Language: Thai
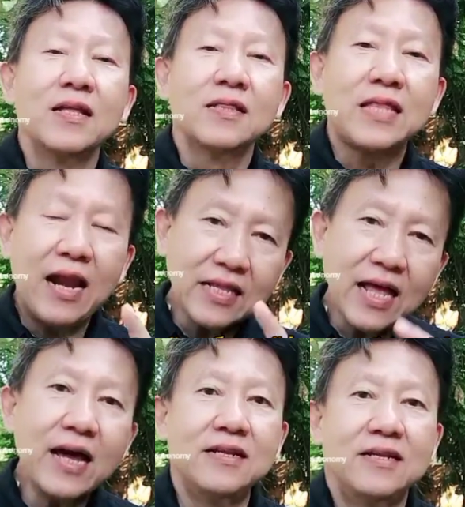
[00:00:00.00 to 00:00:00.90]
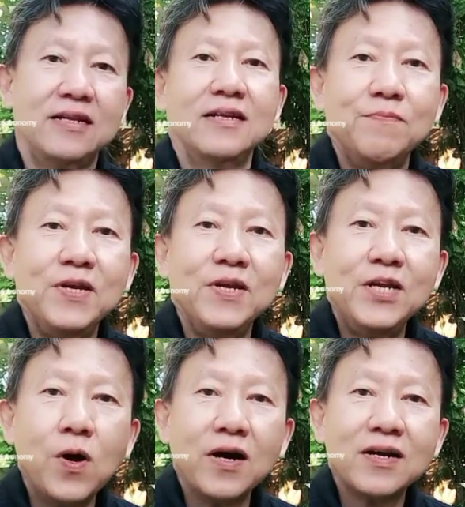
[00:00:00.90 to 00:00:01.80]
แต่ละท่านมีด
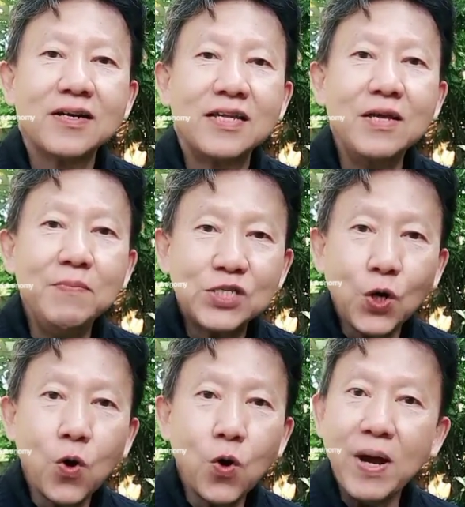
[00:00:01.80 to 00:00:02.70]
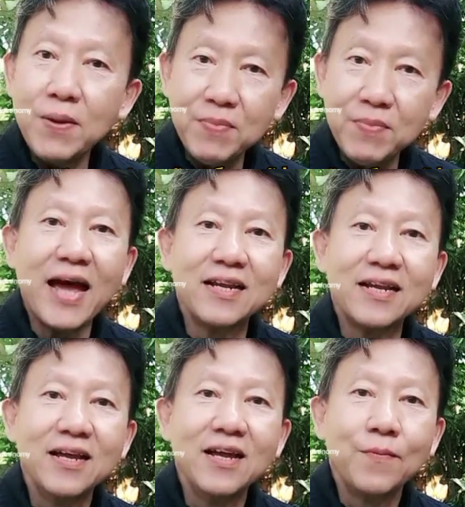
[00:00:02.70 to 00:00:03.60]
วงที่มีโชคไม่เหมือนกัน
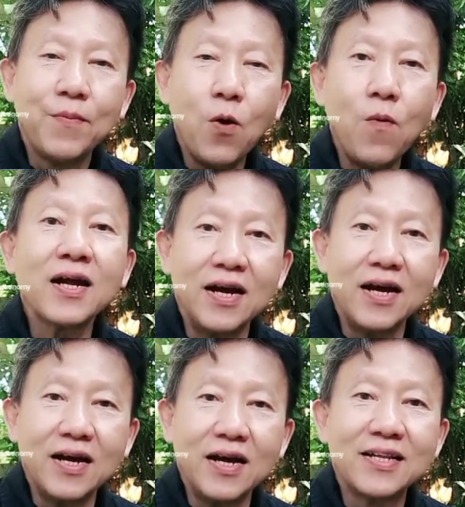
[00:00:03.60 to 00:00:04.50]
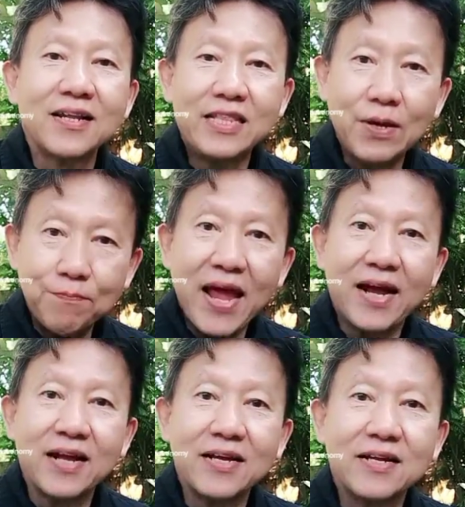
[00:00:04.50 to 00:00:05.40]
เพราะว่าเกิดในตำแหน่ง
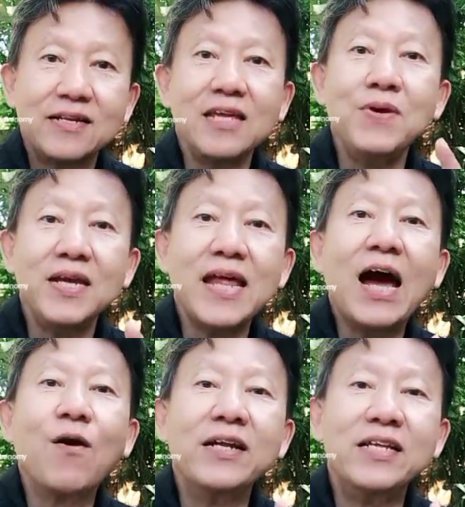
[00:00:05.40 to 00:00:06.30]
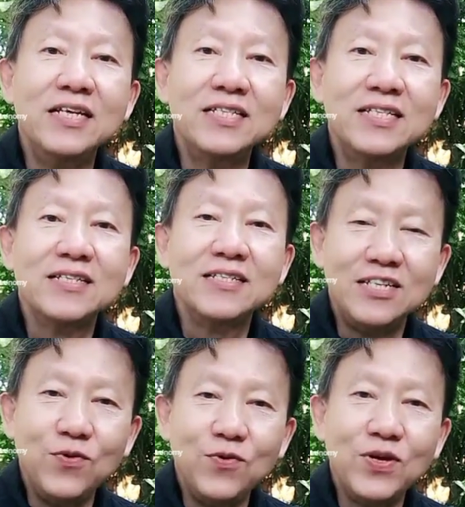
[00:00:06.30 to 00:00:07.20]
ที่มีดาวอาทิตย์
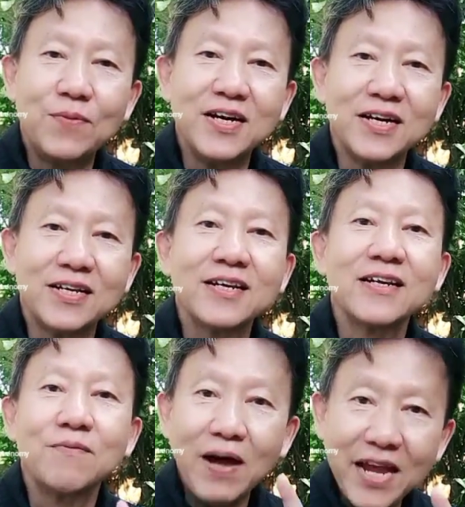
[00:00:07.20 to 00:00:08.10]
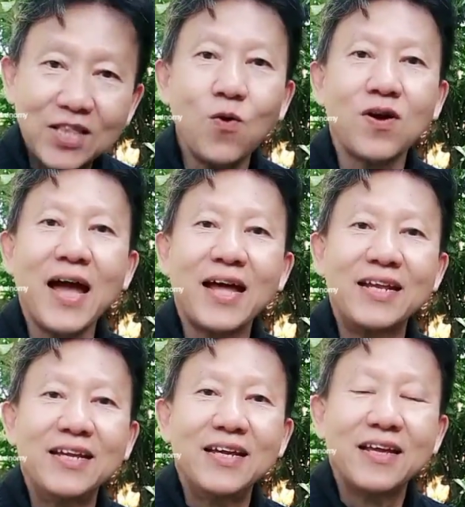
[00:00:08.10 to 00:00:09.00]
ชีวิตกำเนิดไม่ตรงกัน
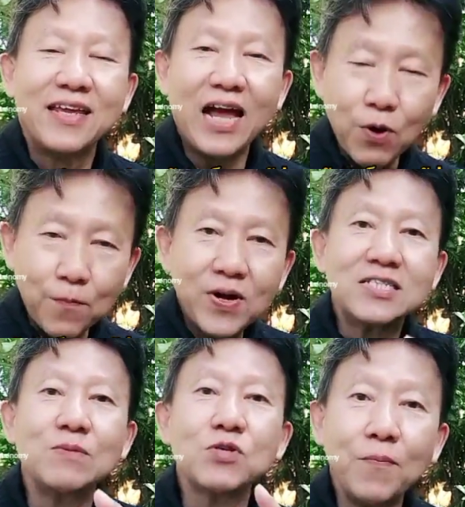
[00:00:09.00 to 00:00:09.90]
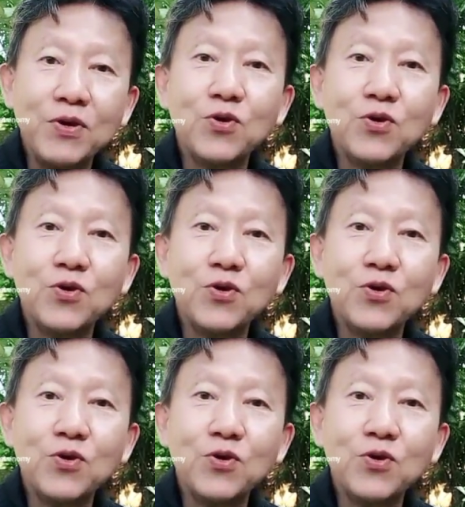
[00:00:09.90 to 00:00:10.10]
อย่างผมเกิด 12 มิ